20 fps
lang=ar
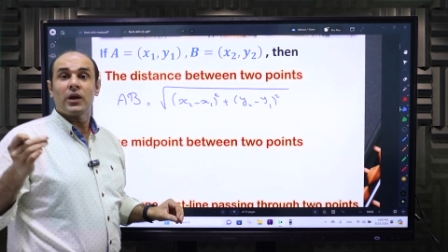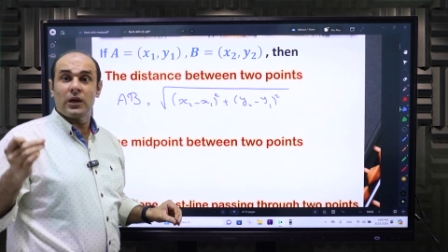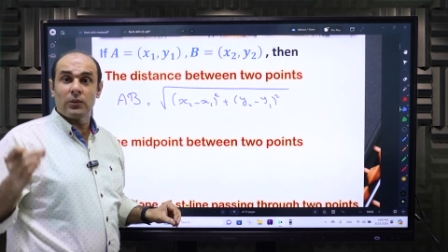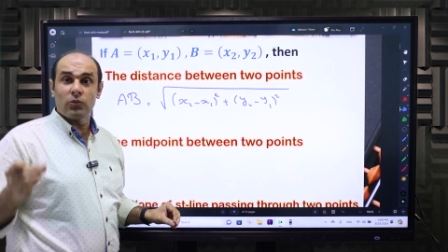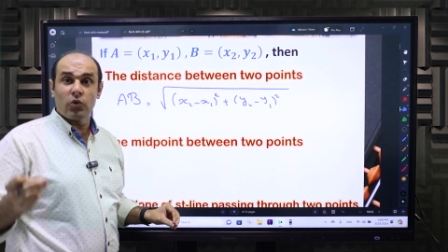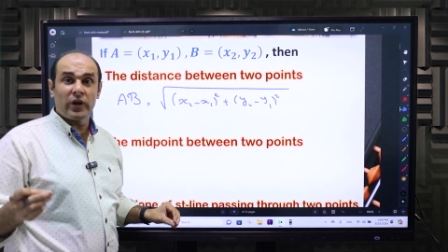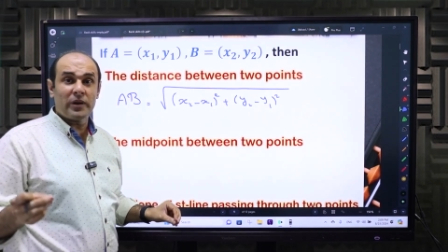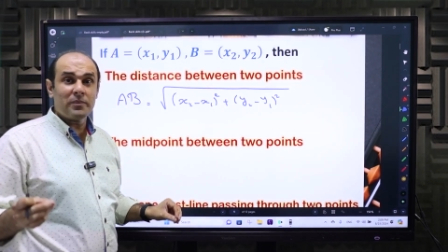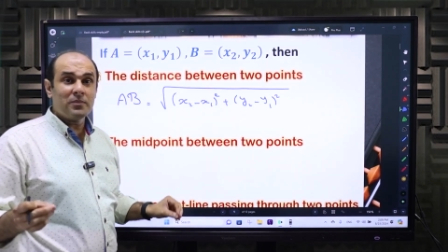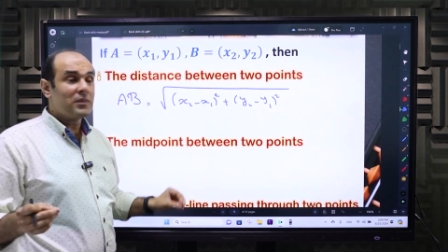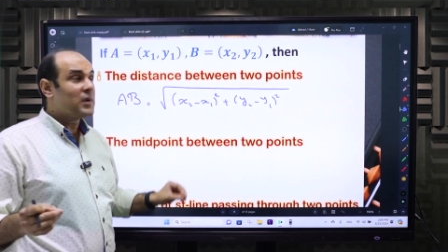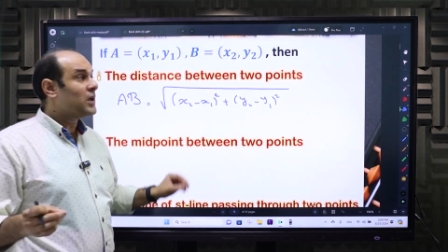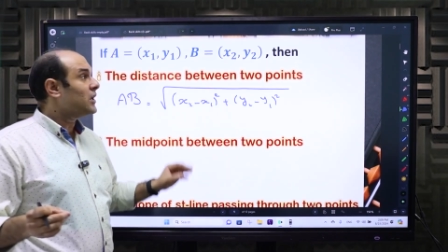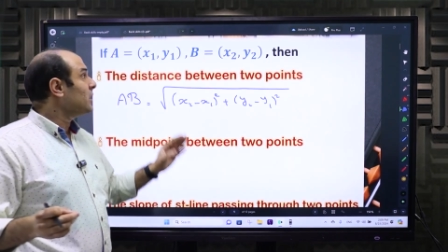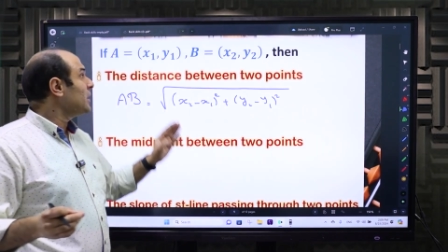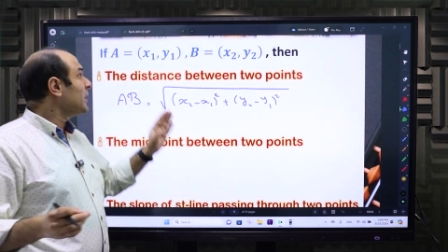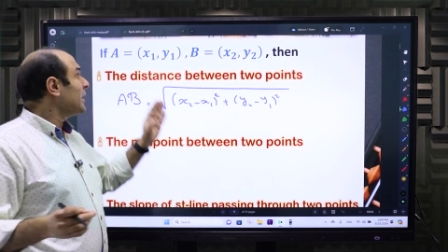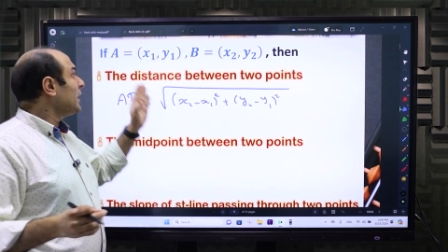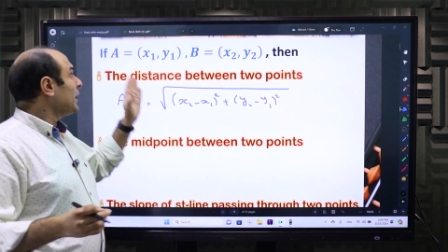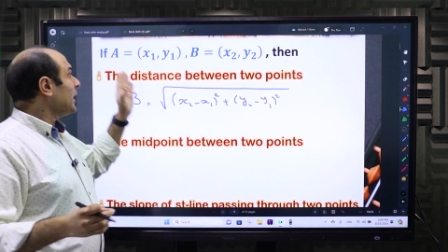المهم
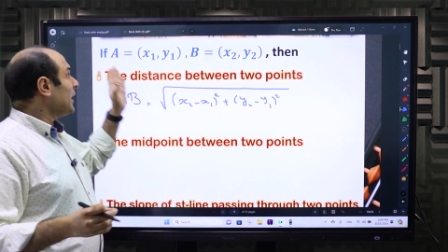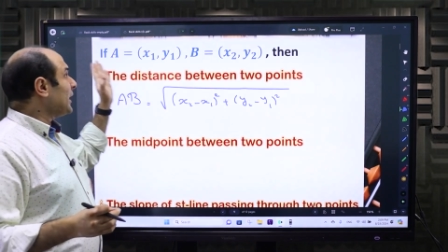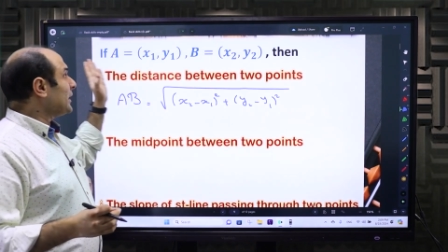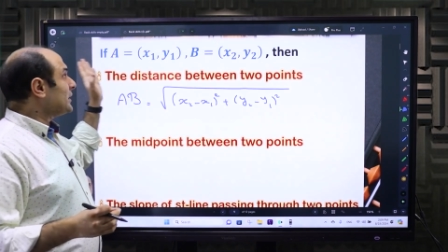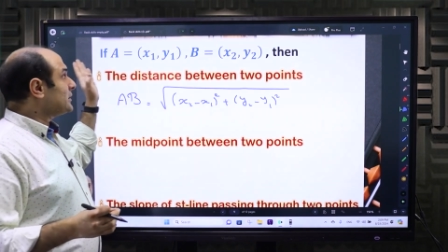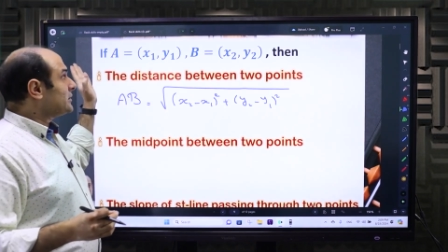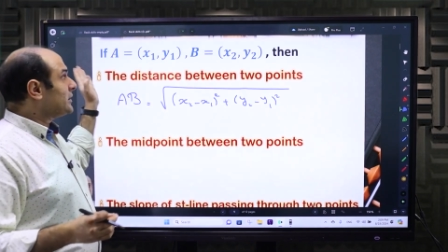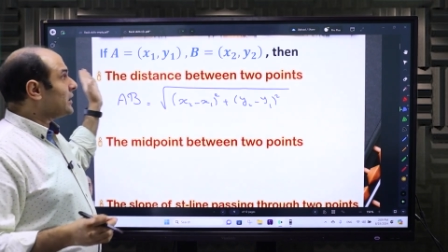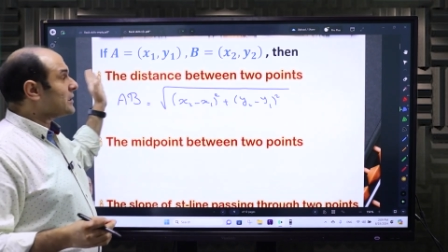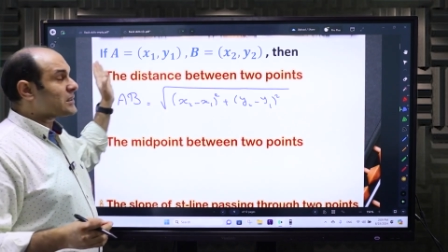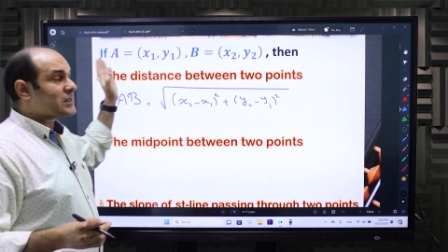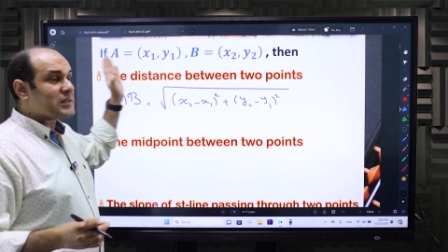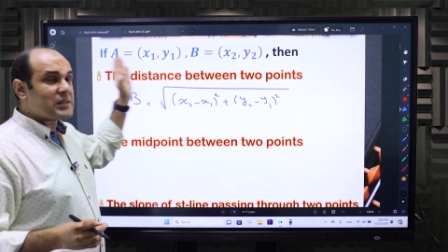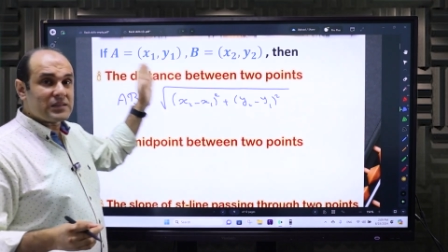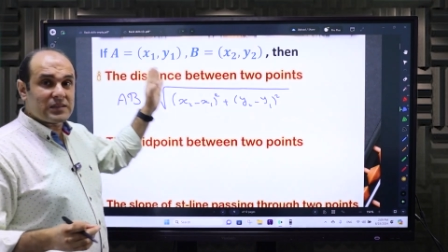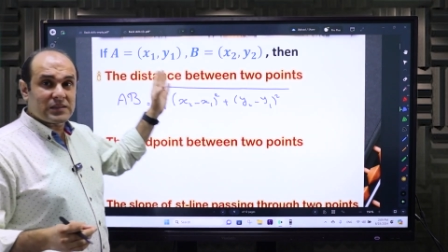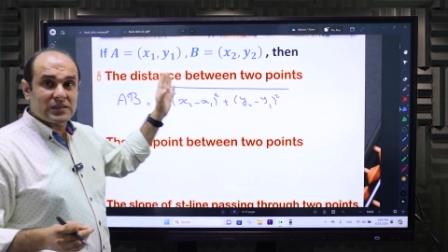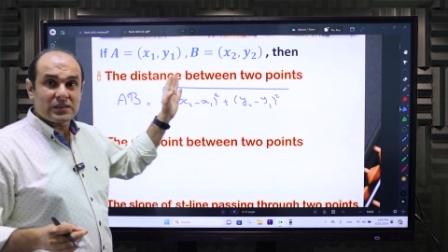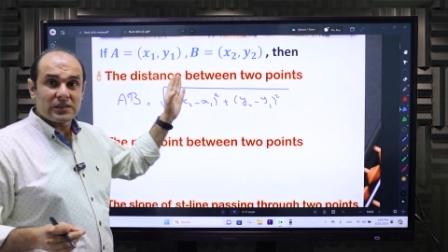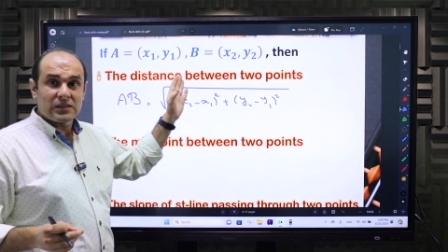
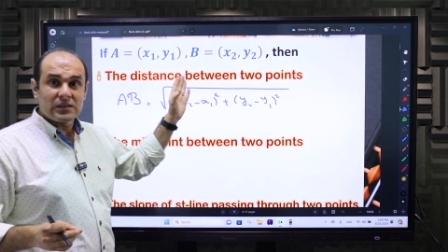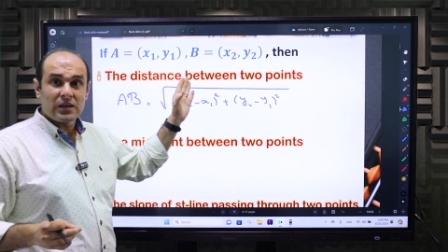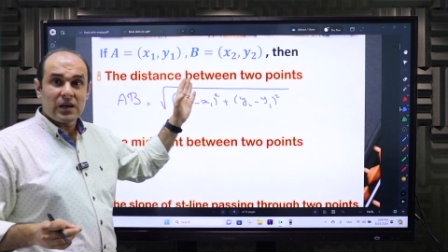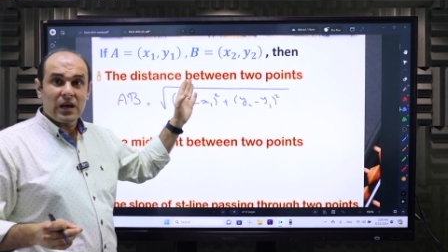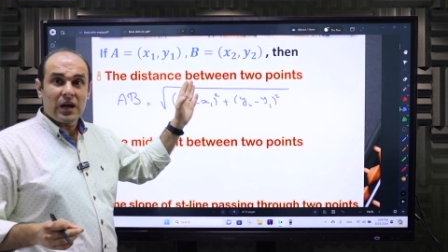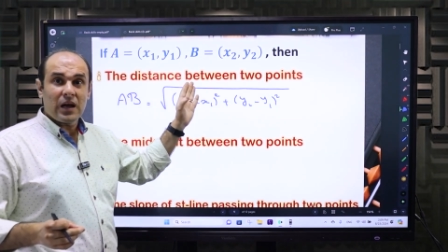الديستنس